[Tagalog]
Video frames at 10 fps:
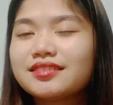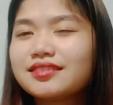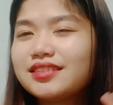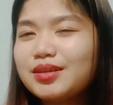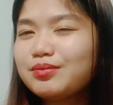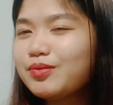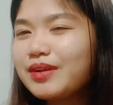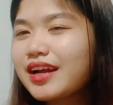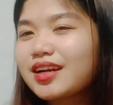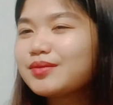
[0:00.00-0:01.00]
Hindi mo
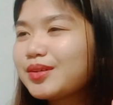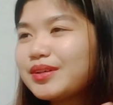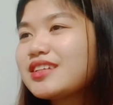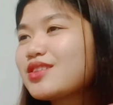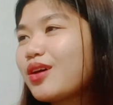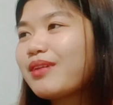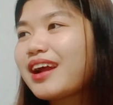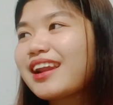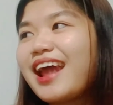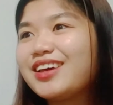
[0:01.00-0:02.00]
mararamdaman na
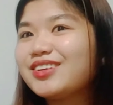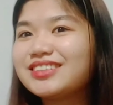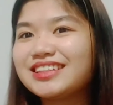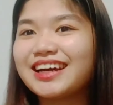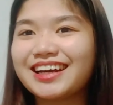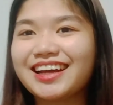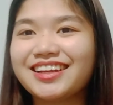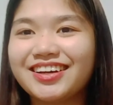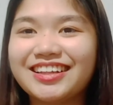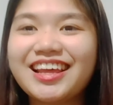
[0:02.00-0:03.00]
sobrang layo niya.
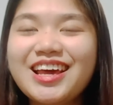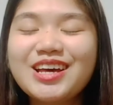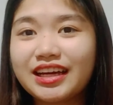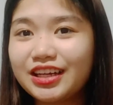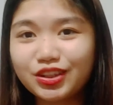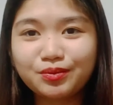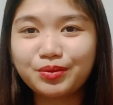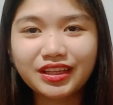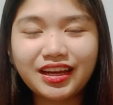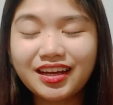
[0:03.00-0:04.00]
Ganon. Ganito po
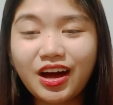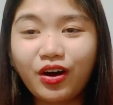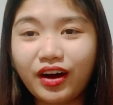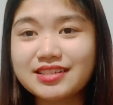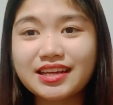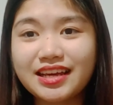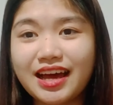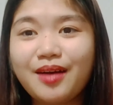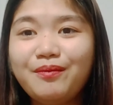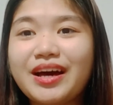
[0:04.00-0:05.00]
talaga ako
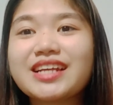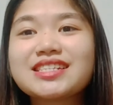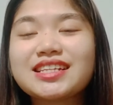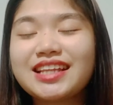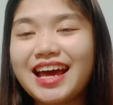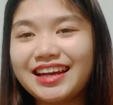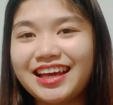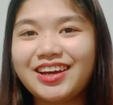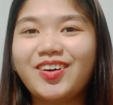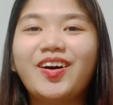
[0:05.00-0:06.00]
kasaya para sa
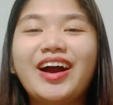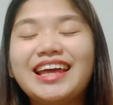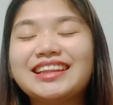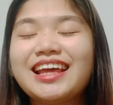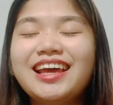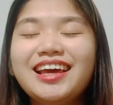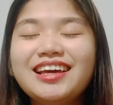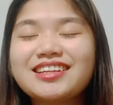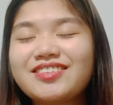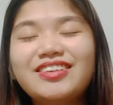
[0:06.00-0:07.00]
nanay ko. And
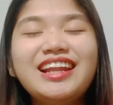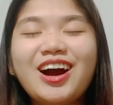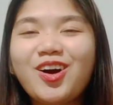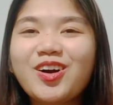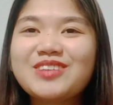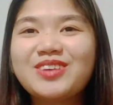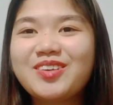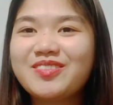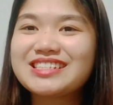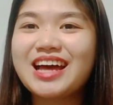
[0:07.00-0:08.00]
wala akong ibang
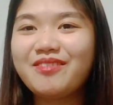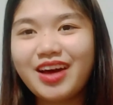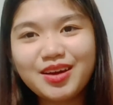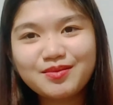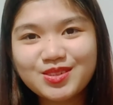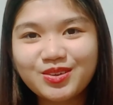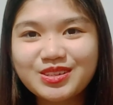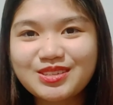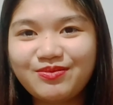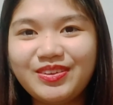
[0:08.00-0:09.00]
masabi. I'm so
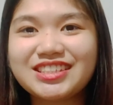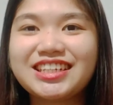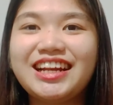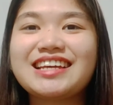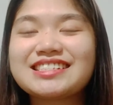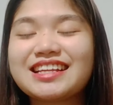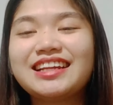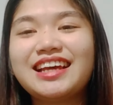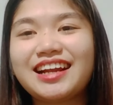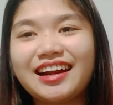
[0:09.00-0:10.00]
speechless
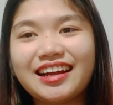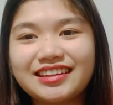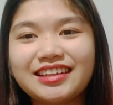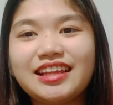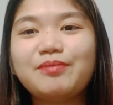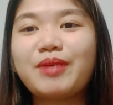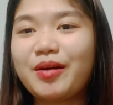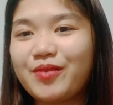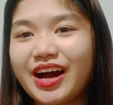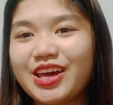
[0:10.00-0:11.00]
nararating ni
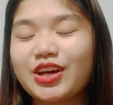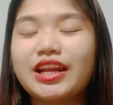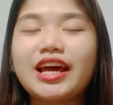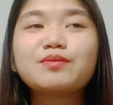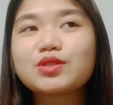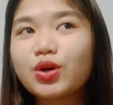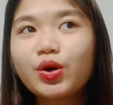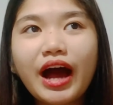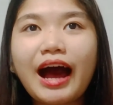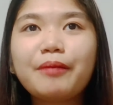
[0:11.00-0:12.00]
mama ngayon. I'm so
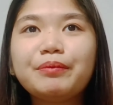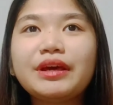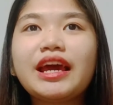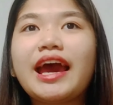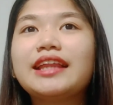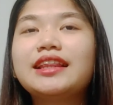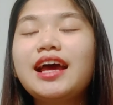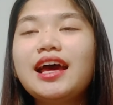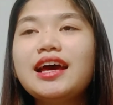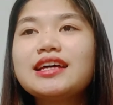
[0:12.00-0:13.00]
happy and
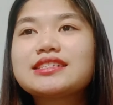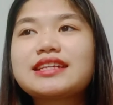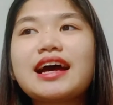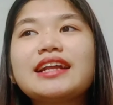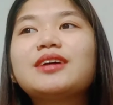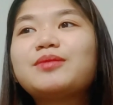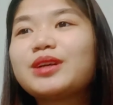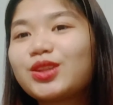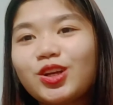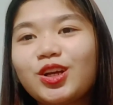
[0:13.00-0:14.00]
sana
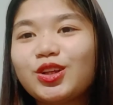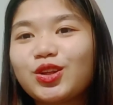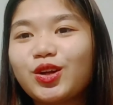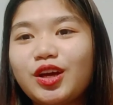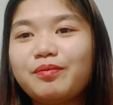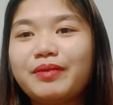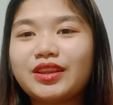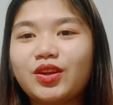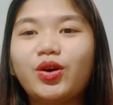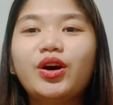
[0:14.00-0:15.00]
magtuloy-tuloy pa
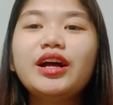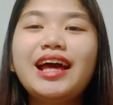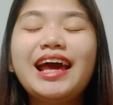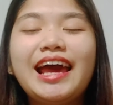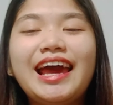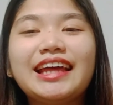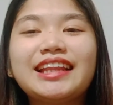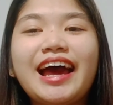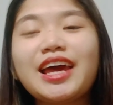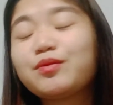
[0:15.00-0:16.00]
to. And
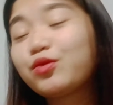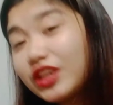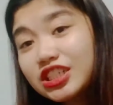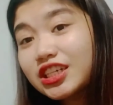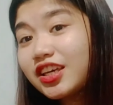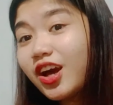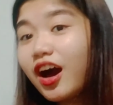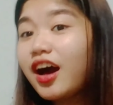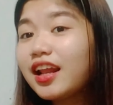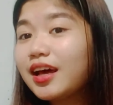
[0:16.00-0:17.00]
I am wishing you
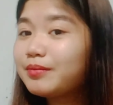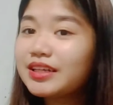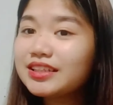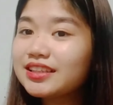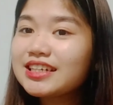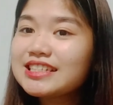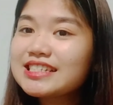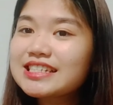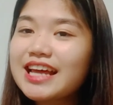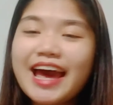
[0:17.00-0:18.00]
all
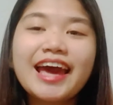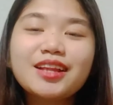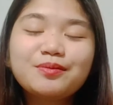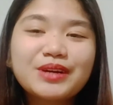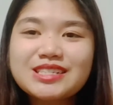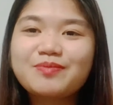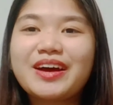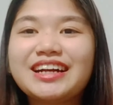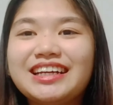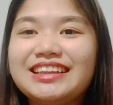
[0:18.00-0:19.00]
abundance and
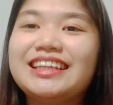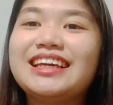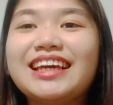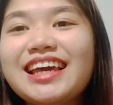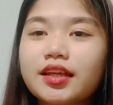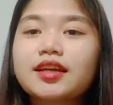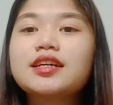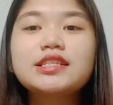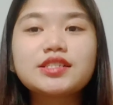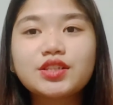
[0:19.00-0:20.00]
prosperity.
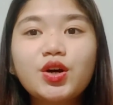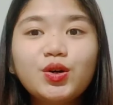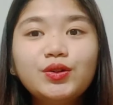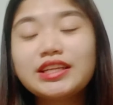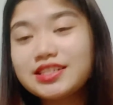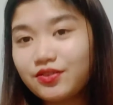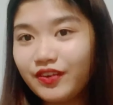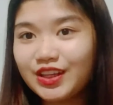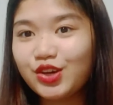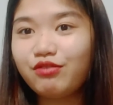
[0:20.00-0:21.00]
So, this
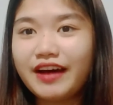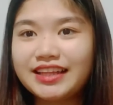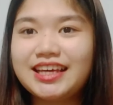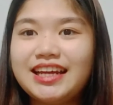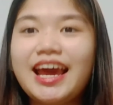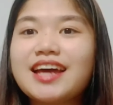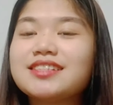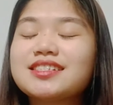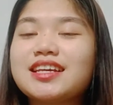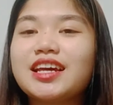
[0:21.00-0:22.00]
video finally
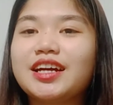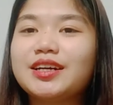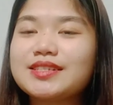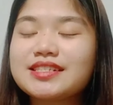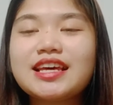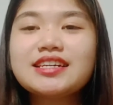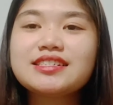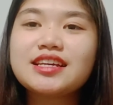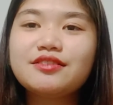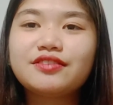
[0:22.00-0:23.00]
ends here. Stay
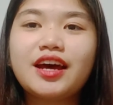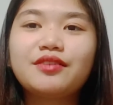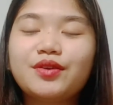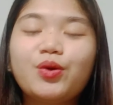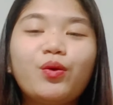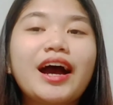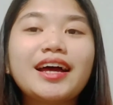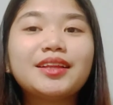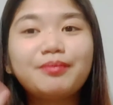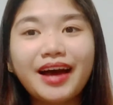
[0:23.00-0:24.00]
safe, everyone.